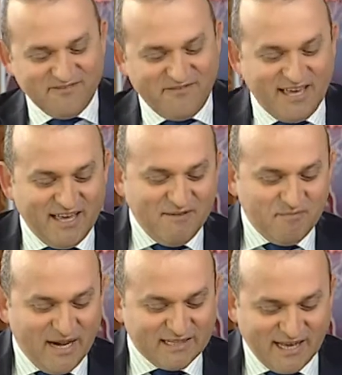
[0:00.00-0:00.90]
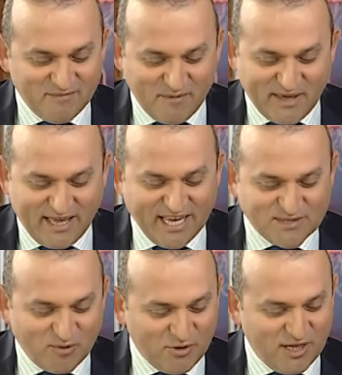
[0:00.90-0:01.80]
Ve Meltem Bebek
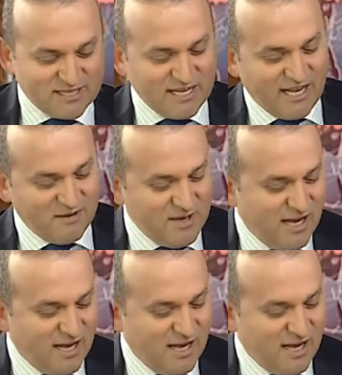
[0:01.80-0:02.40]
Genç Mobilya sahibi